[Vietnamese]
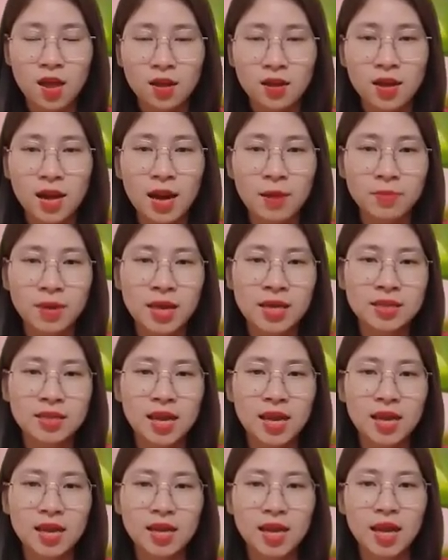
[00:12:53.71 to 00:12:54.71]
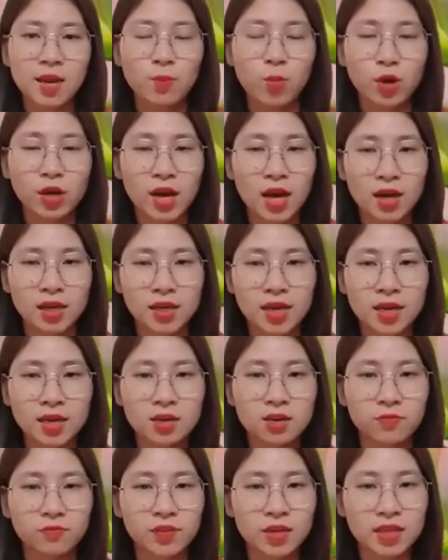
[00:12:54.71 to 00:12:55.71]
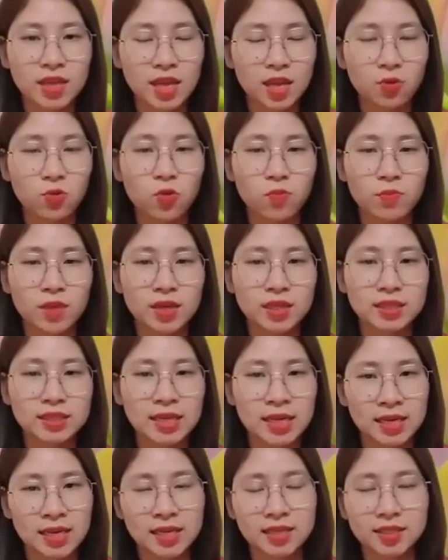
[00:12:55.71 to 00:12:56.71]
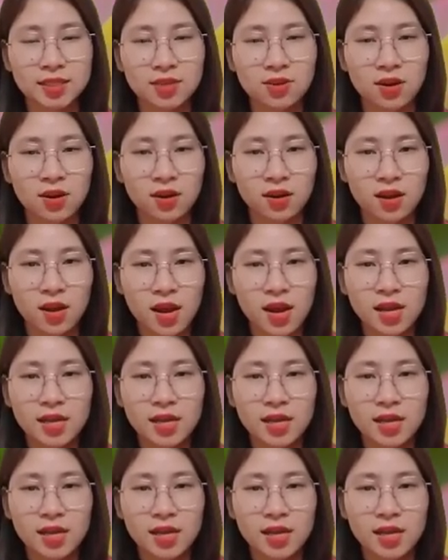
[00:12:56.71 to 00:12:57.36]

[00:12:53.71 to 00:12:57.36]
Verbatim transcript: Người làm kinh tế ngày một khẳng định được vị thế của mình trên thị trường.